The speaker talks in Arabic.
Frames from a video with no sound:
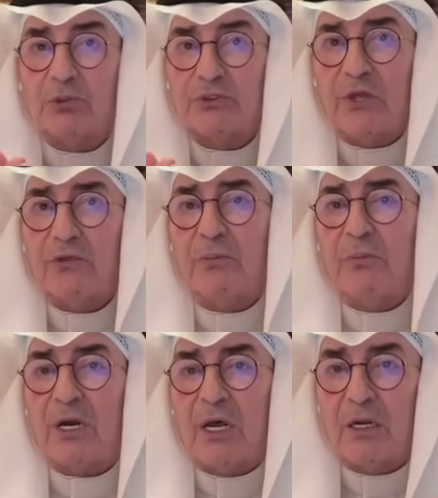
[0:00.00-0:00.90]

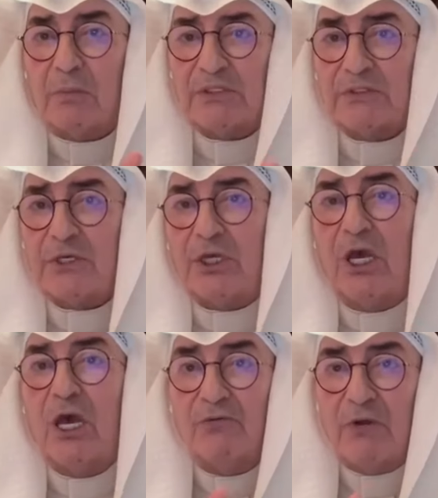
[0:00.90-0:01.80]
المستثمر
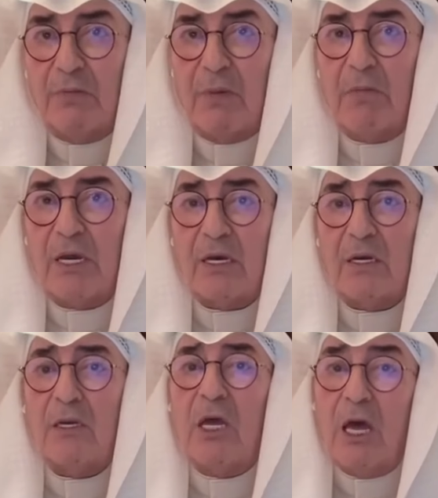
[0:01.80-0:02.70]
المصري في
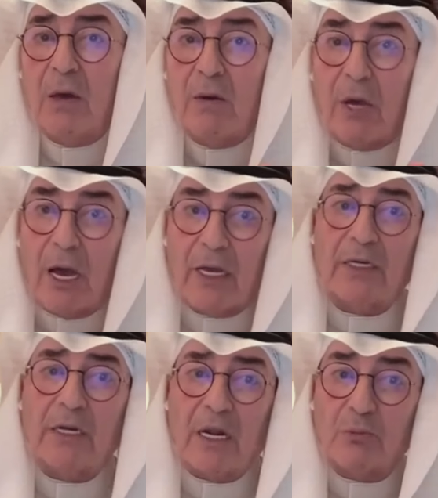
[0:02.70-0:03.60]
المملكة
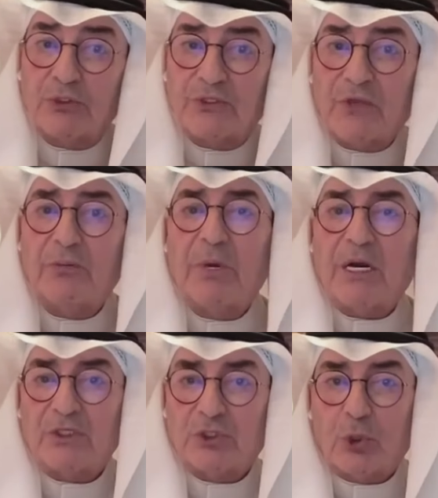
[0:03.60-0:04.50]
عن
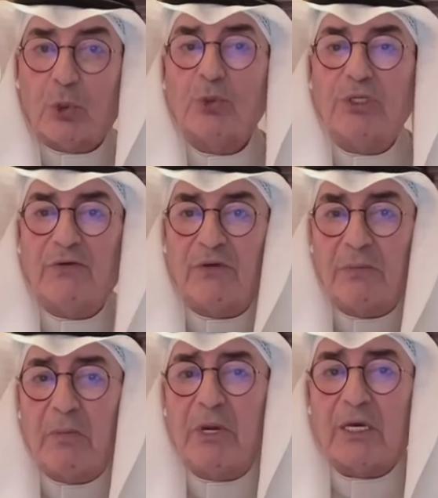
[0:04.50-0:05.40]
المستثمر السعودي في
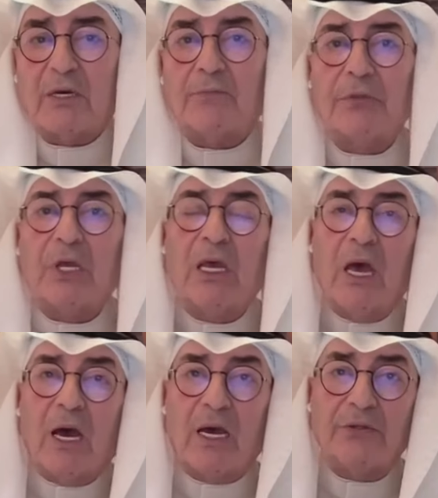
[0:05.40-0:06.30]
المملكة
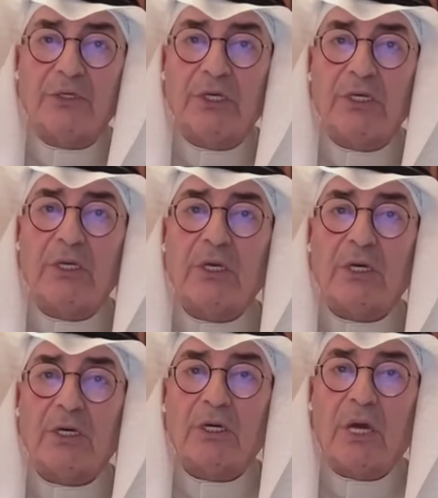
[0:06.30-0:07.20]
هذه
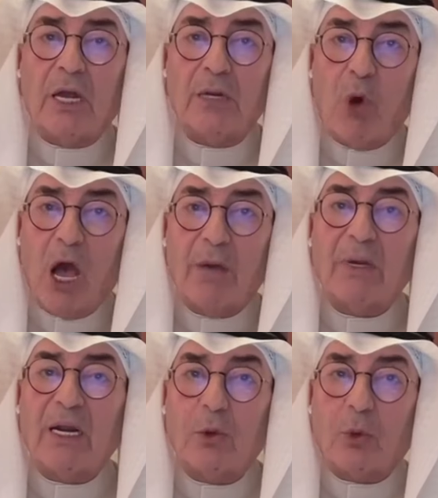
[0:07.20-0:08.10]
آه،
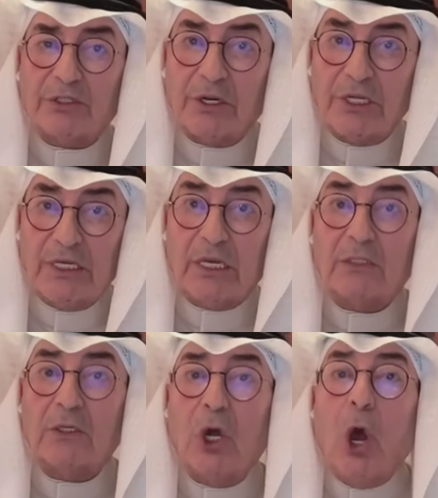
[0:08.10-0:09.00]
المعاملة الوطنية